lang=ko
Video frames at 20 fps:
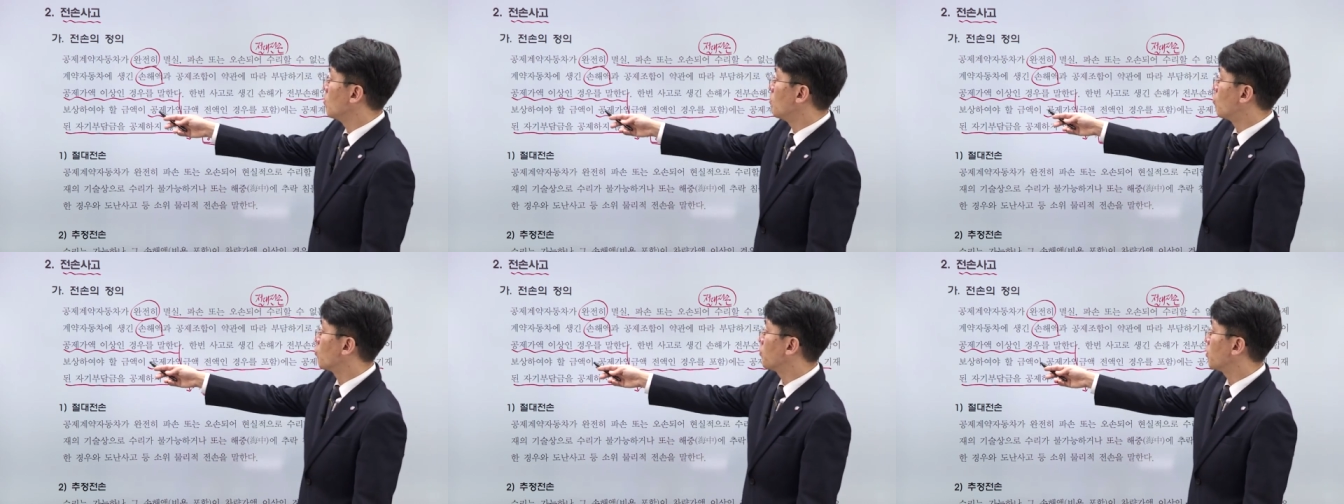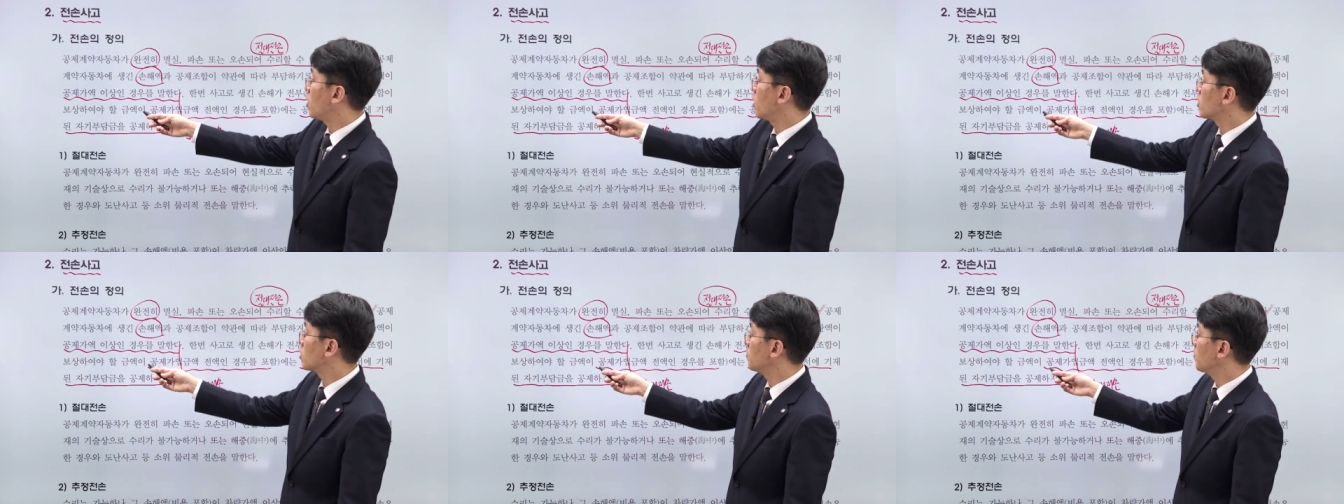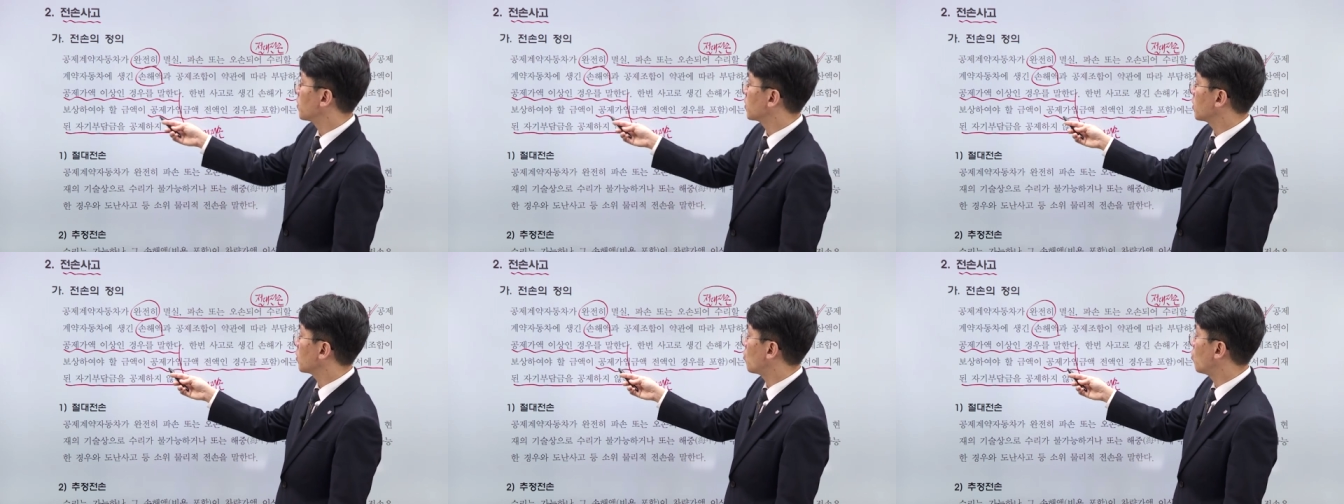보상할
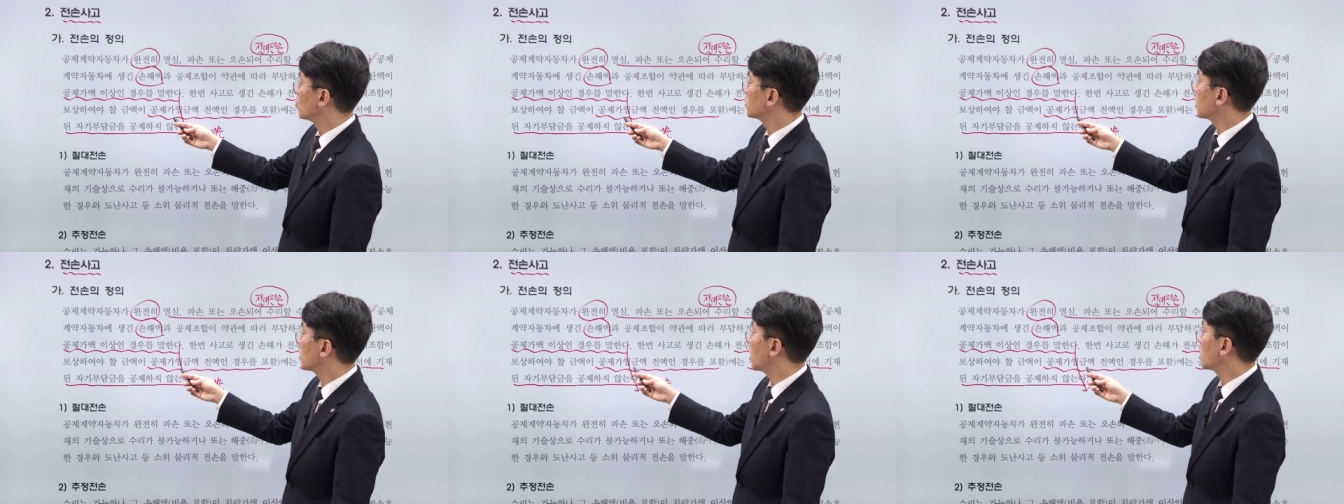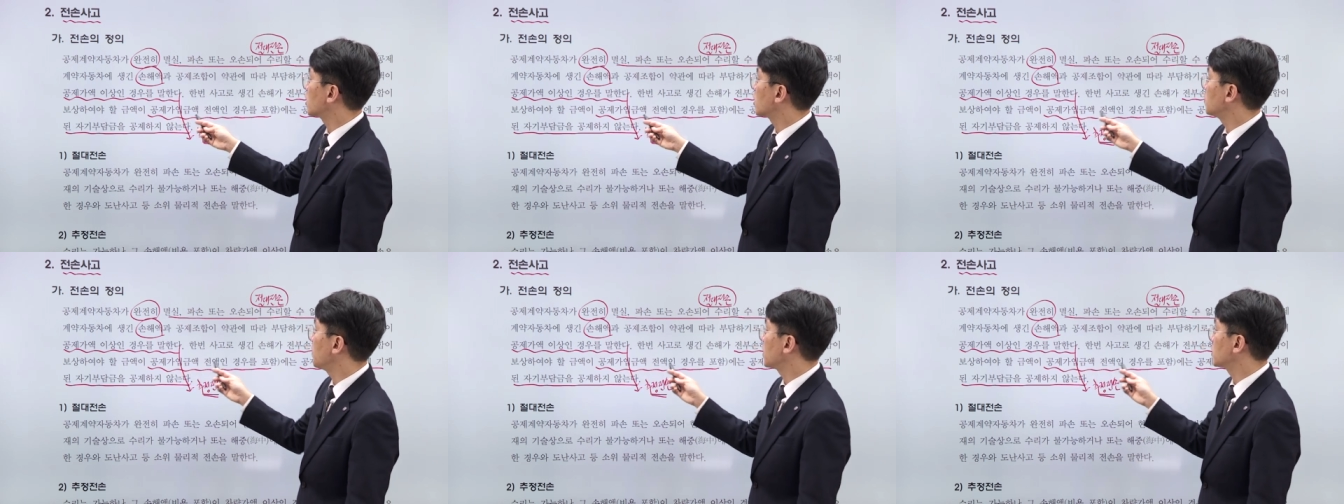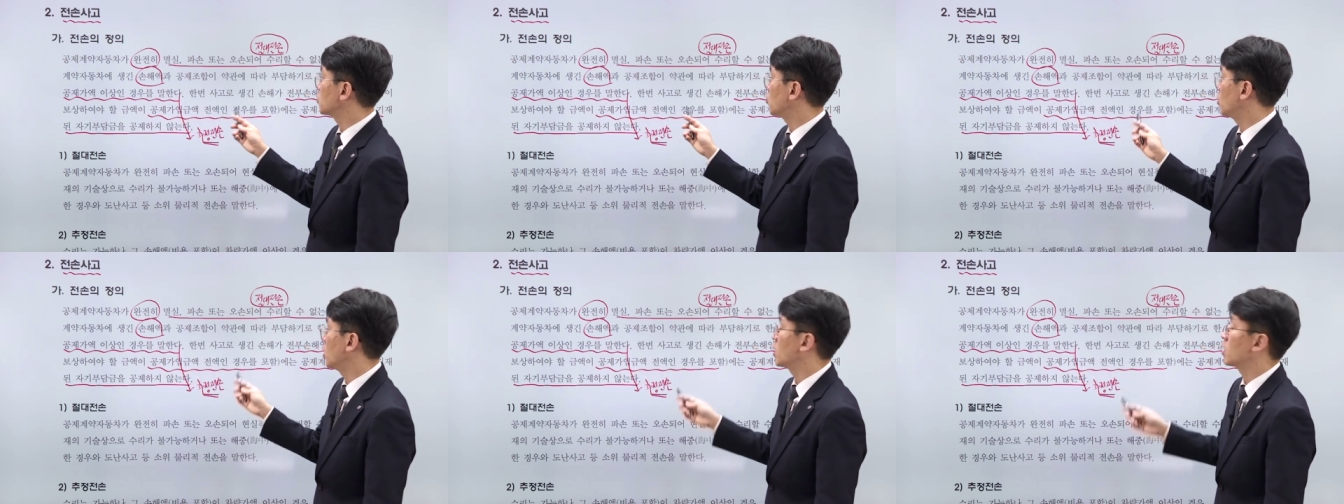금액이 공제 가입
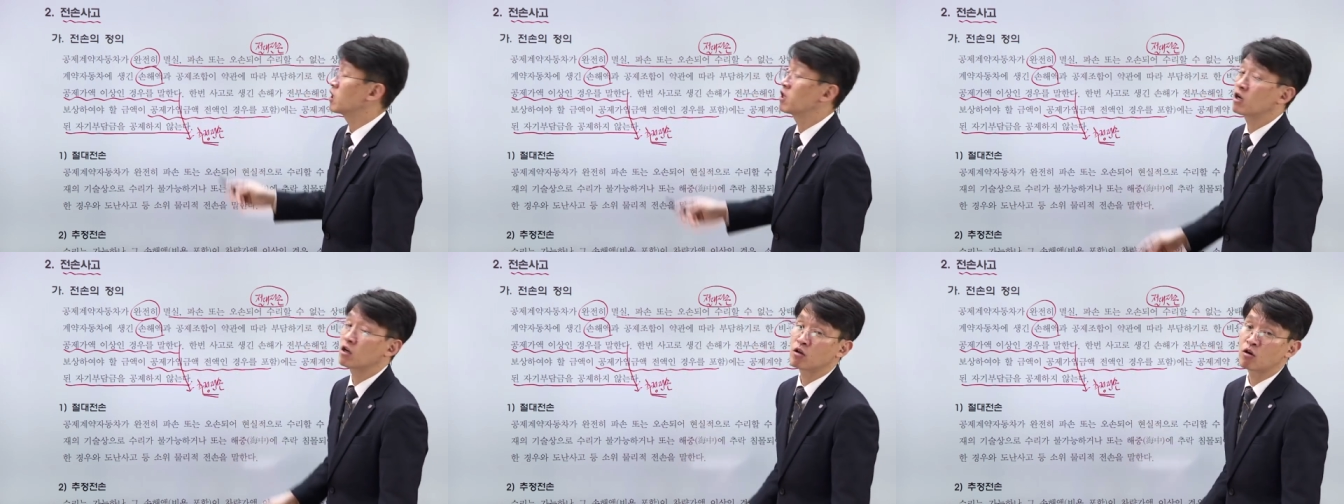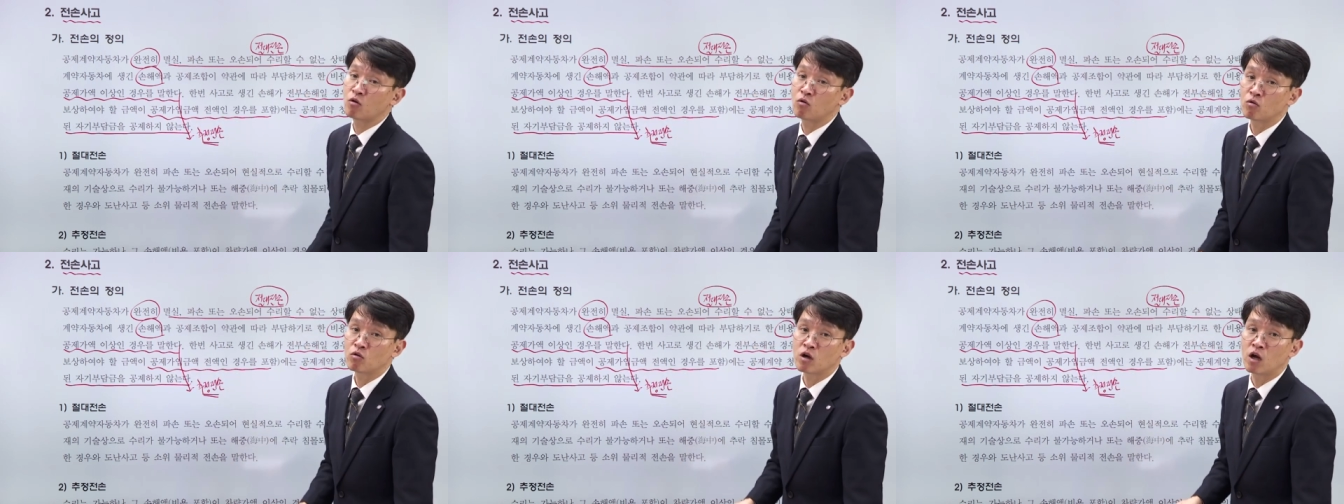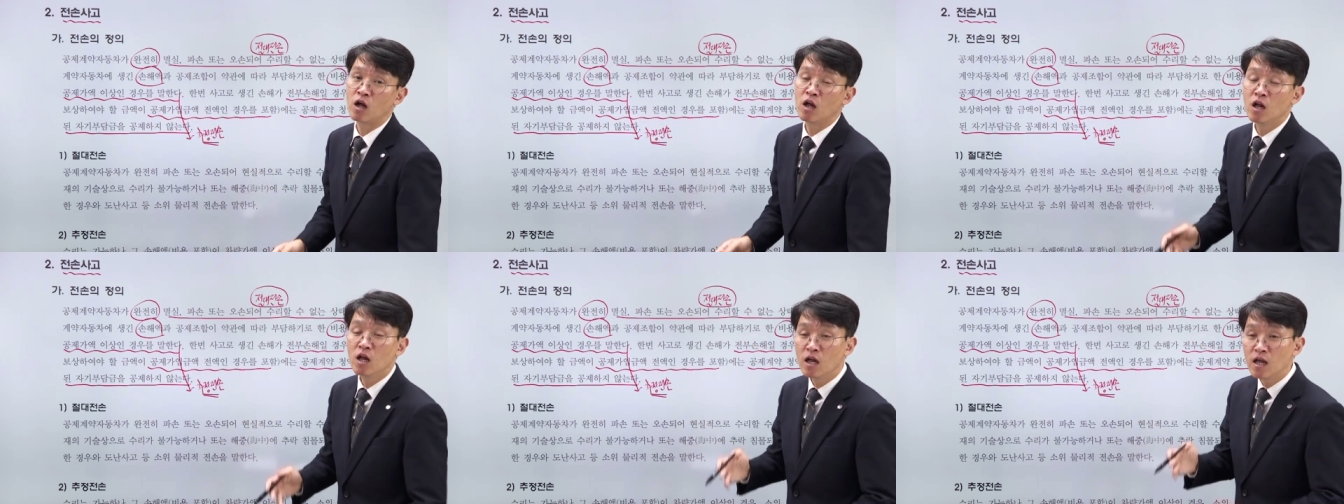금액 전액인 상경.
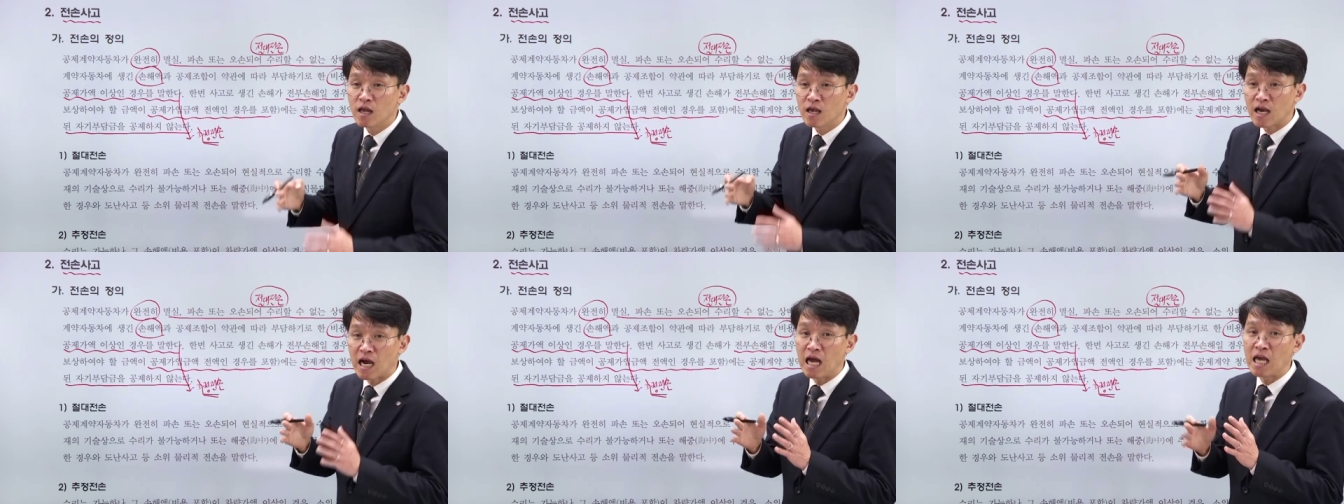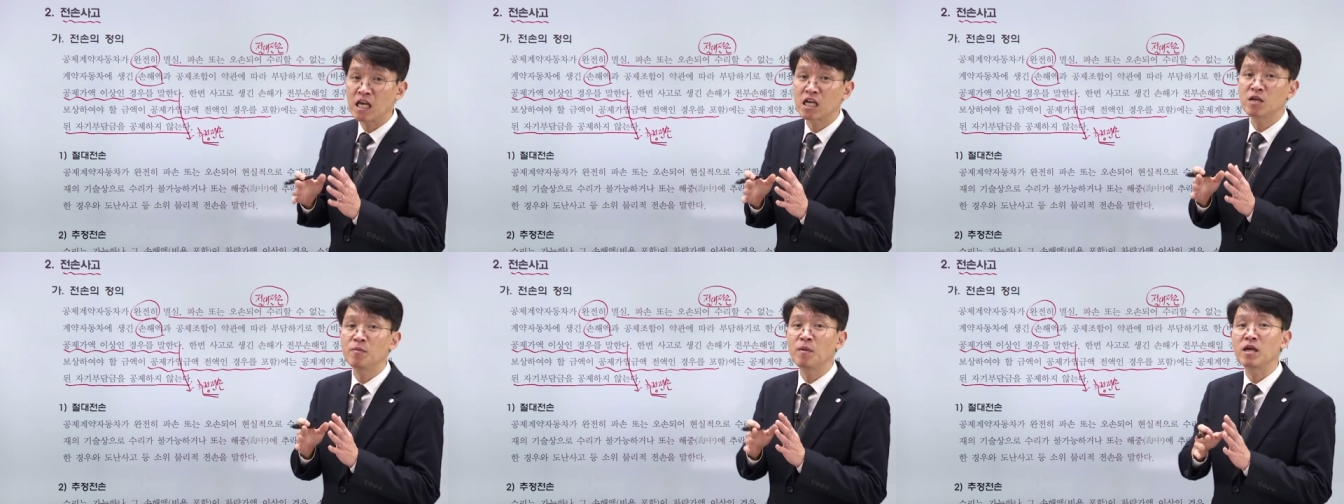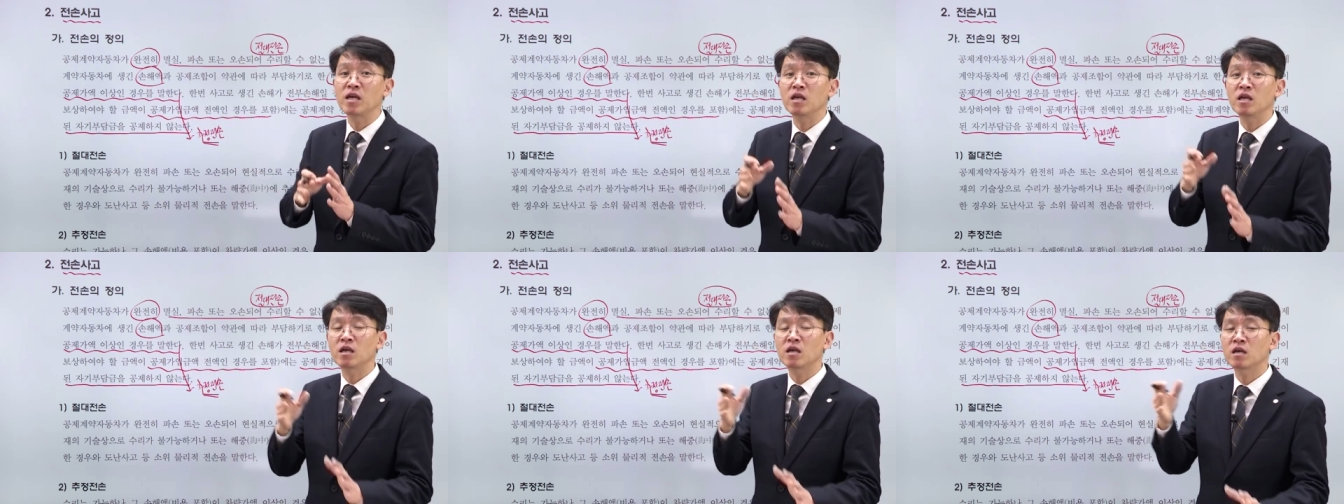그러니까 가입
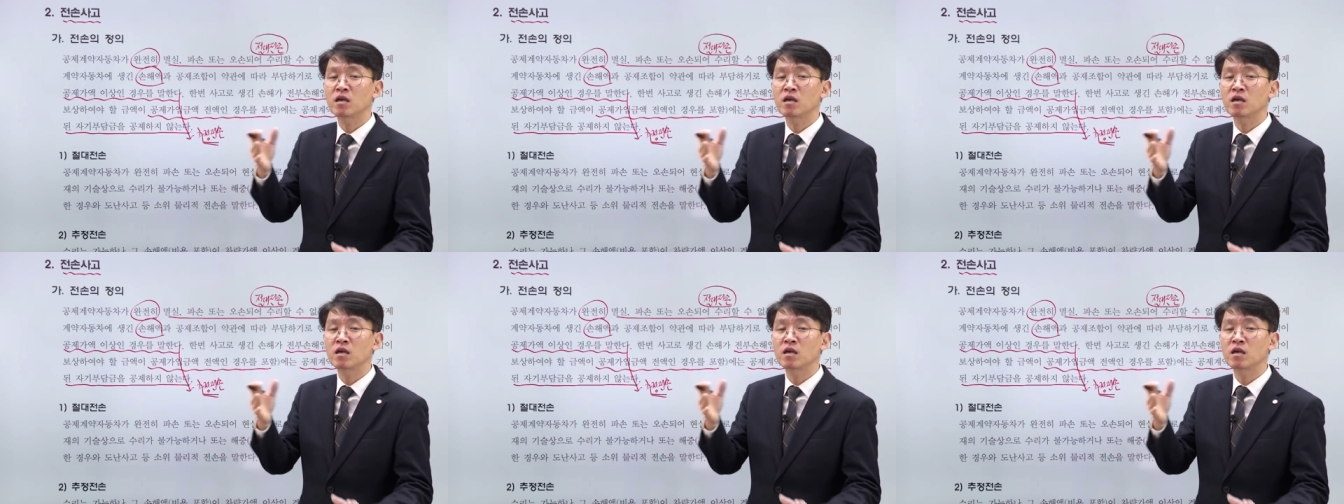금액